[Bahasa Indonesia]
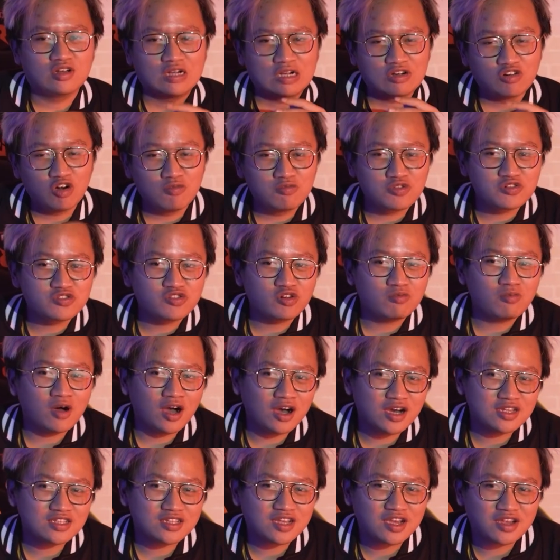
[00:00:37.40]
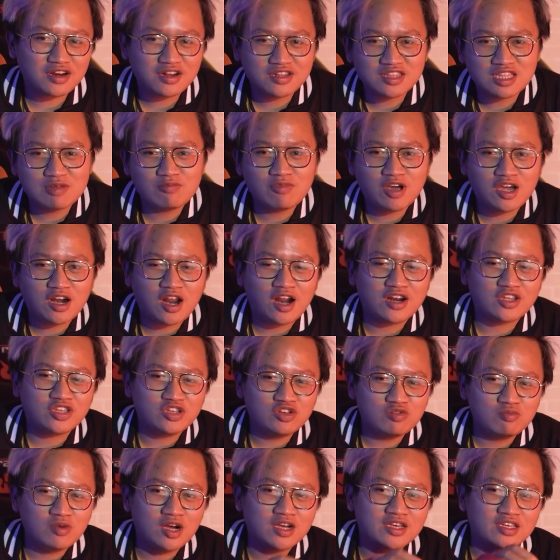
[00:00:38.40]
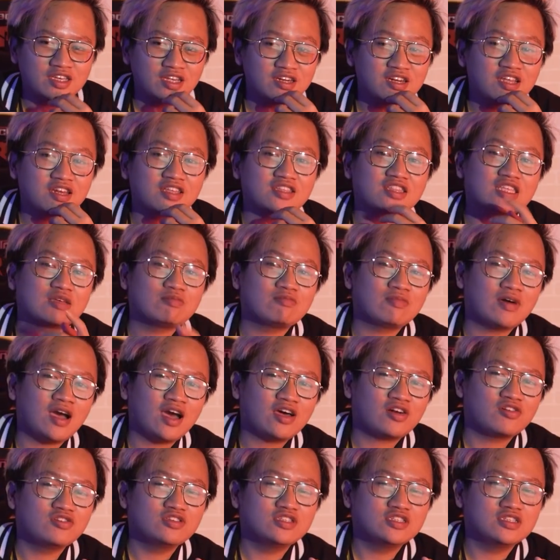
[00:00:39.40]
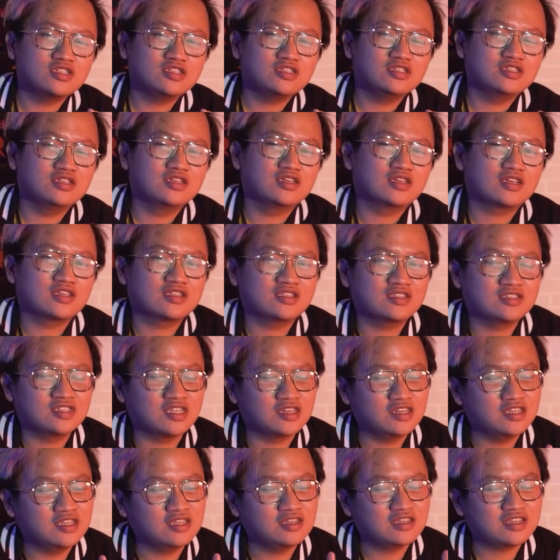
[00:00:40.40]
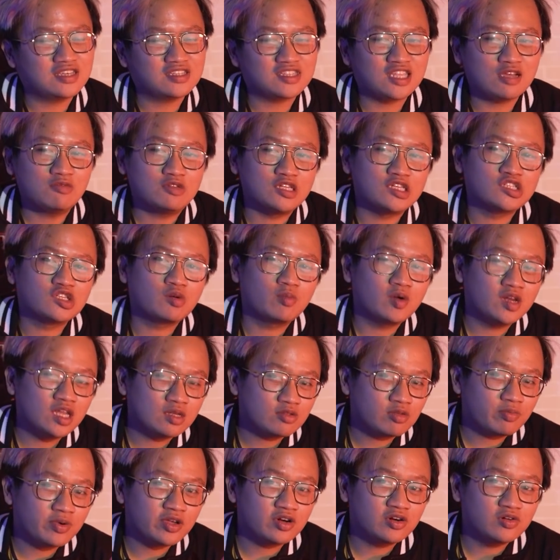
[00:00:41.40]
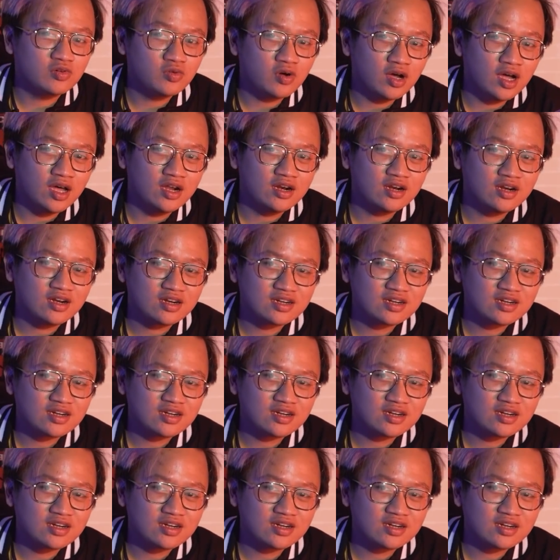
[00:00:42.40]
Gue beruntung banget karena tim RRQ bagian dari tim ROG. Jadi kita bisa cobain latupnya duluan.